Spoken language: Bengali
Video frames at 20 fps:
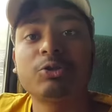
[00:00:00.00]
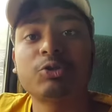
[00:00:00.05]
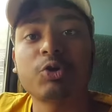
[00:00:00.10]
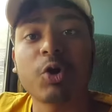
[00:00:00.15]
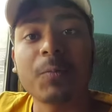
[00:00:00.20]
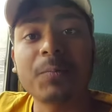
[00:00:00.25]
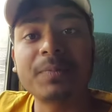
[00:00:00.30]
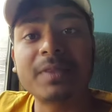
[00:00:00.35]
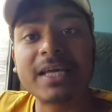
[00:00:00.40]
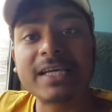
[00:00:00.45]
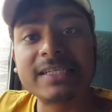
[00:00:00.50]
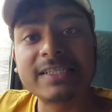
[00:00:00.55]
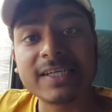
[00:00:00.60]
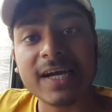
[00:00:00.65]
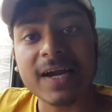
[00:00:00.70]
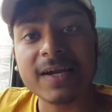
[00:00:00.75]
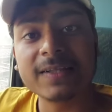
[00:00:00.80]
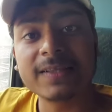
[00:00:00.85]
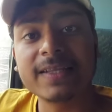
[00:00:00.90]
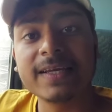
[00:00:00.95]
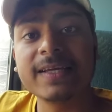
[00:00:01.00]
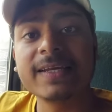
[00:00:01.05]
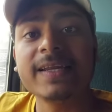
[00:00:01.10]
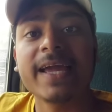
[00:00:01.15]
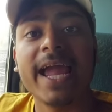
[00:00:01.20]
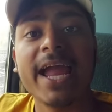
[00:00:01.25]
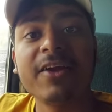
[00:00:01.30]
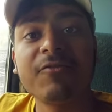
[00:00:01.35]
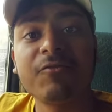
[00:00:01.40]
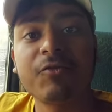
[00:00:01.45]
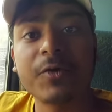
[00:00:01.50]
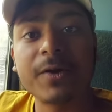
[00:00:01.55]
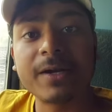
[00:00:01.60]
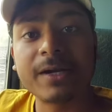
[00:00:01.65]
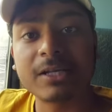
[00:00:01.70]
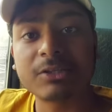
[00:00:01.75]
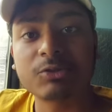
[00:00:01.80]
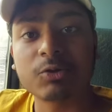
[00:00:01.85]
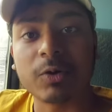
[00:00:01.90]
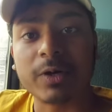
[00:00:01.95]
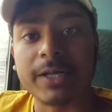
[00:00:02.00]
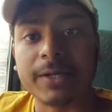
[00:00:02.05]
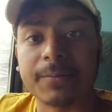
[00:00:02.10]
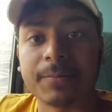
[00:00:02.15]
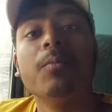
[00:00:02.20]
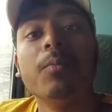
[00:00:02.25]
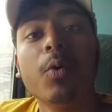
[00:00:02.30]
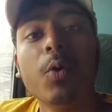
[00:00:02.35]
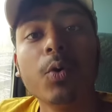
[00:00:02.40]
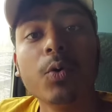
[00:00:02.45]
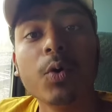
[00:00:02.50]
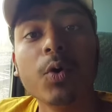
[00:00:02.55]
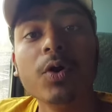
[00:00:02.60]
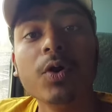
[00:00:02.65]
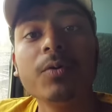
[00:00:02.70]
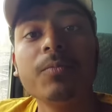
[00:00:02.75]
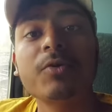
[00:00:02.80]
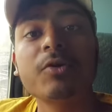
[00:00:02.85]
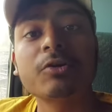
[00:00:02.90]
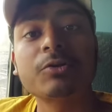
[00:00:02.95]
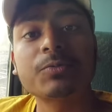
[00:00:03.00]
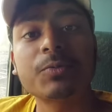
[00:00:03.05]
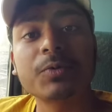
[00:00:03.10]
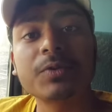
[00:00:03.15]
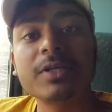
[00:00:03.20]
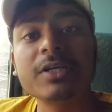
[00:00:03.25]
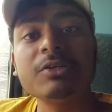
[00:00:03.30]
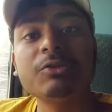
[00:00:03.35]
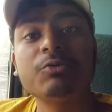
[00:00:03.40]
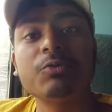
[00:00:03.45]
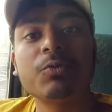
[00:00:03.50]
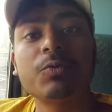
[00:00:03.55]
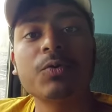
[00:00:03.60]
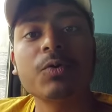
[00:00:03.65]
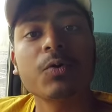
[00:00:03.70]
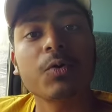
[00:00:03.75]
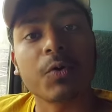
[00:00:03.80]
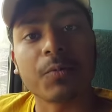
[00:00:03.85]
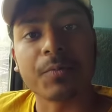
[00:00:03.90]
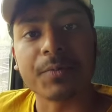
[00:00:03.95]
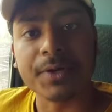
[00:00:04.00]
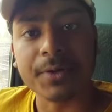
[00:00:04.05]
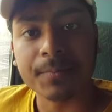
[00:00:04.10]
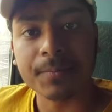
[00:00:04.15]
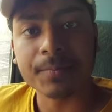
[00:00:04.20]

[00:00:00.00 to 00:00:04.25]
সপ্তাহে চার দিন এই ট্রেনটা চলে মঙ্গল বৃহস্পতি শুক্র রবি